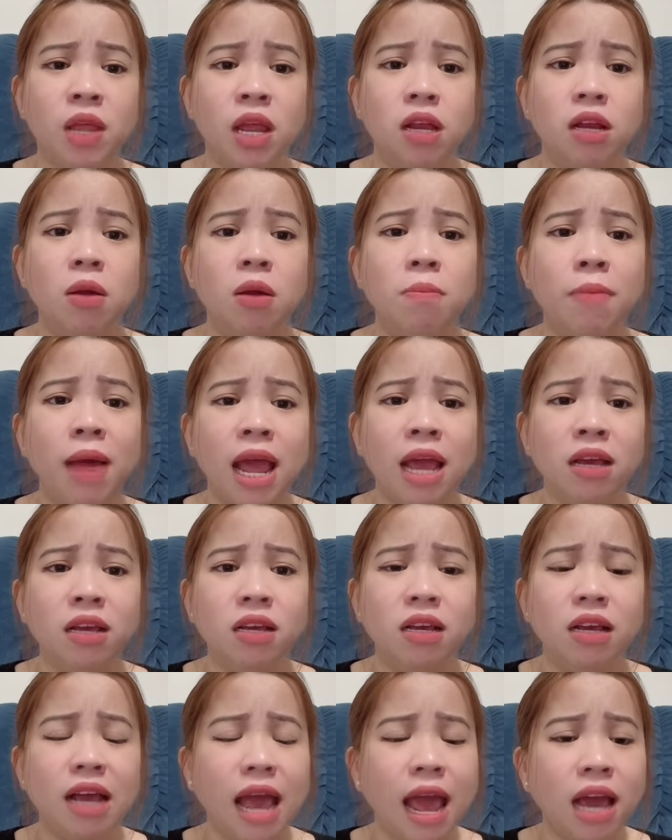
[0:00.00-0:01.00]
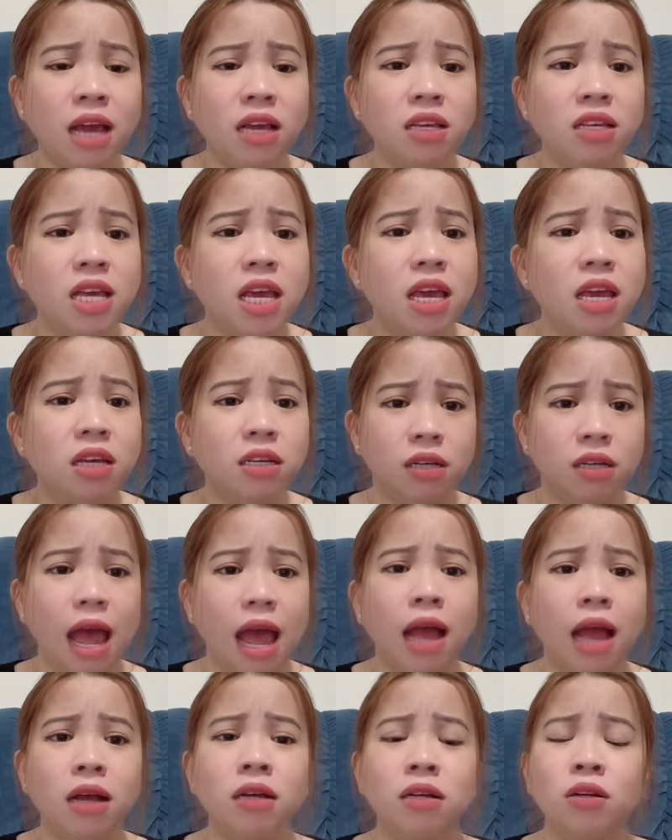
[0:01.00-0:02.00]
thì nó mang ngang nhiên
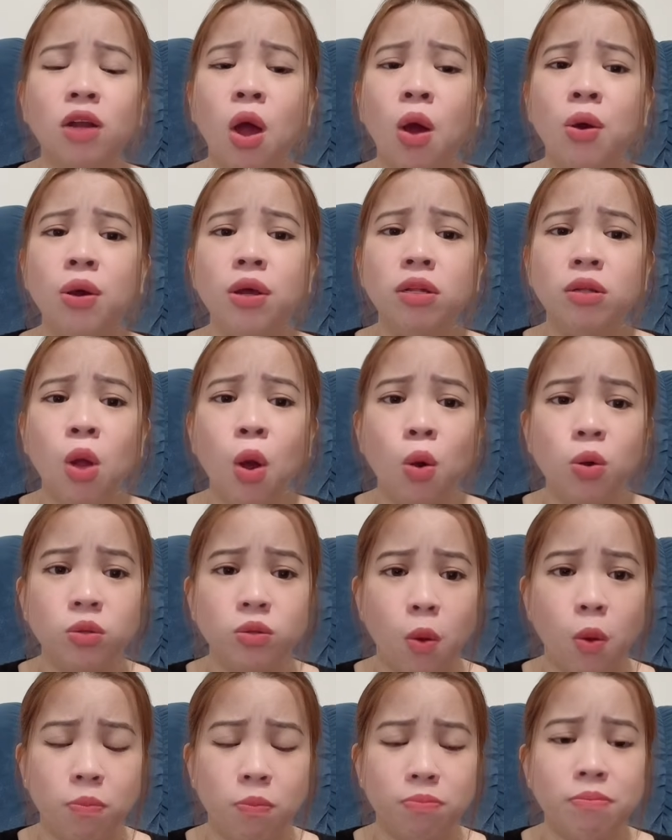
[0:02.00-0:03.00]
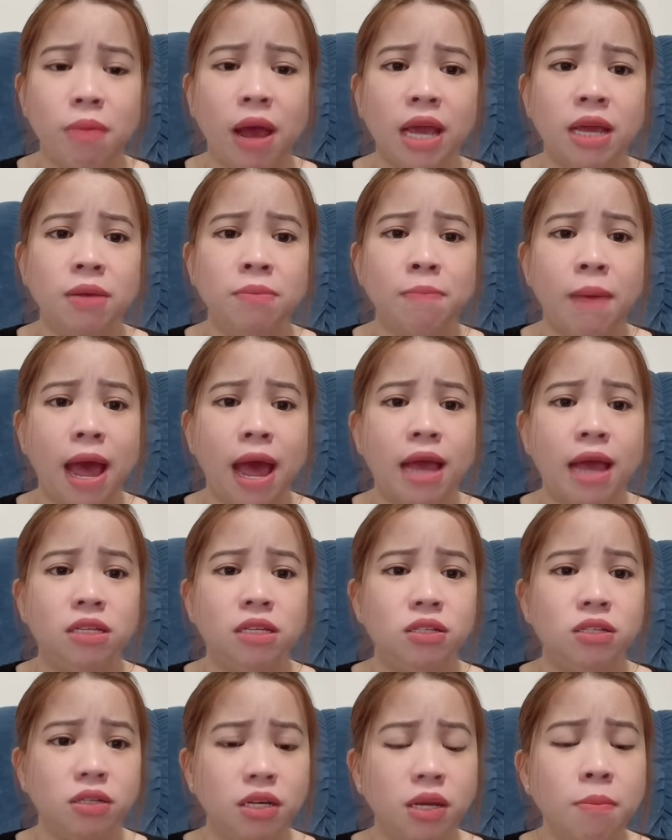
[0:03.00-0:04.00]
ăn nói thô tục bậy bạ
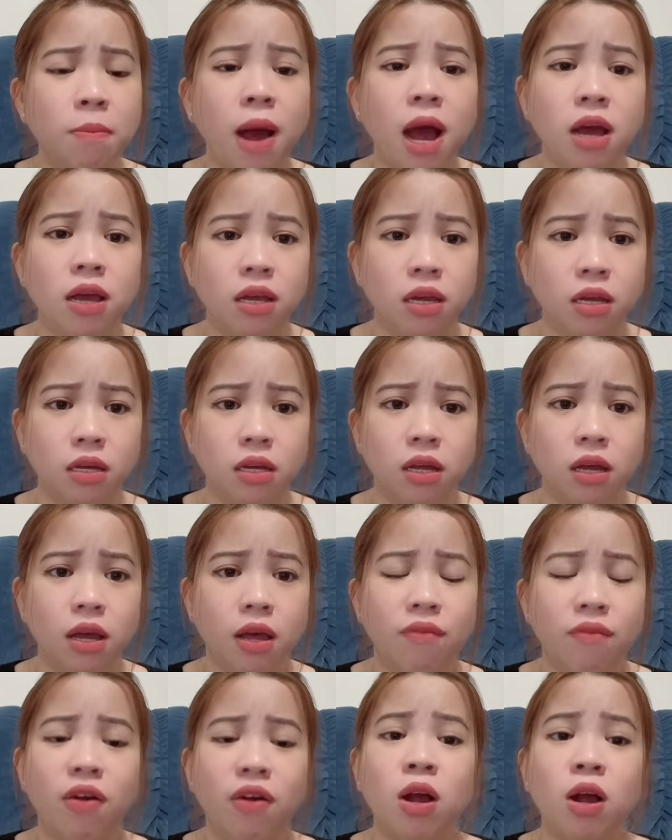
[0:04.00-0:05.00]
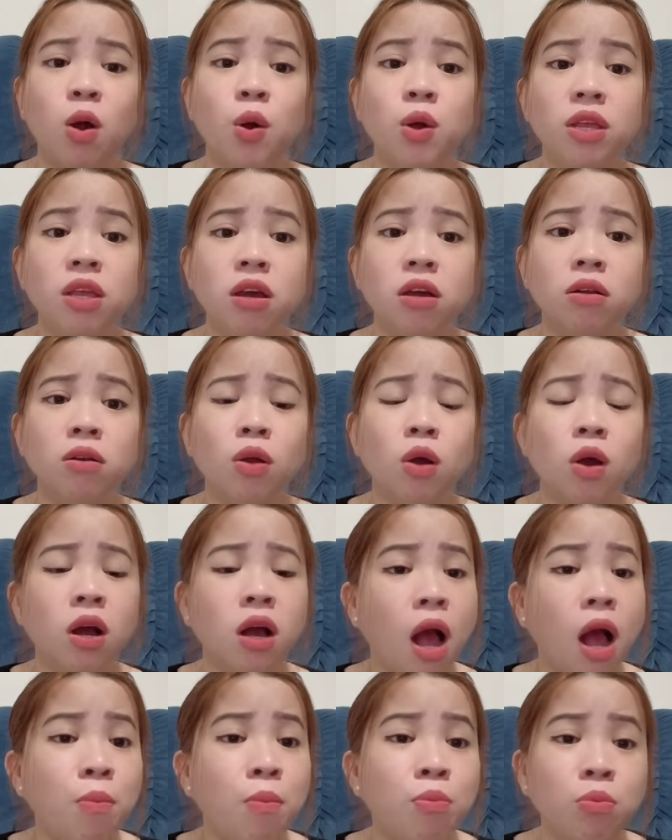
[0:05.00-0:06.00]
chửi bới và coi như nó
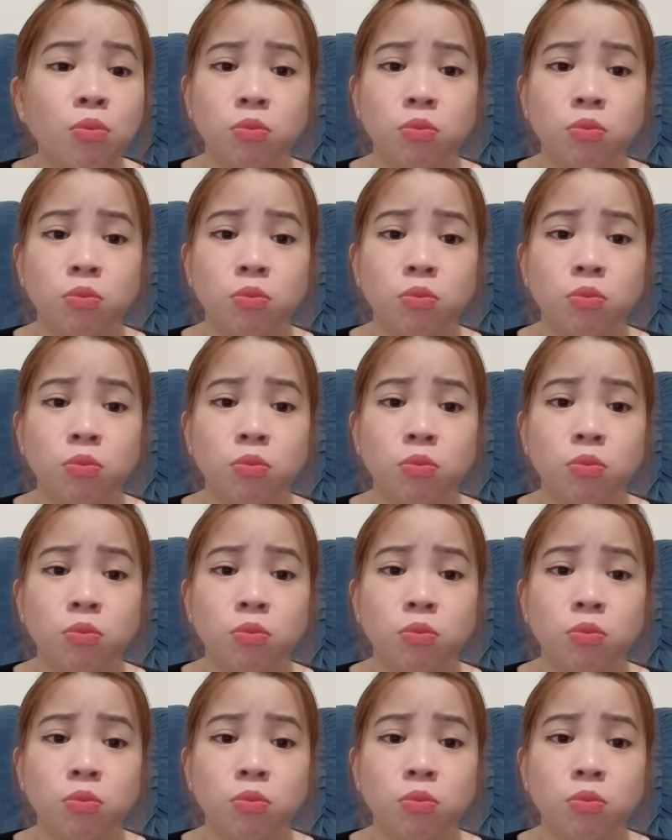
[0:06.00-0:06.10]
không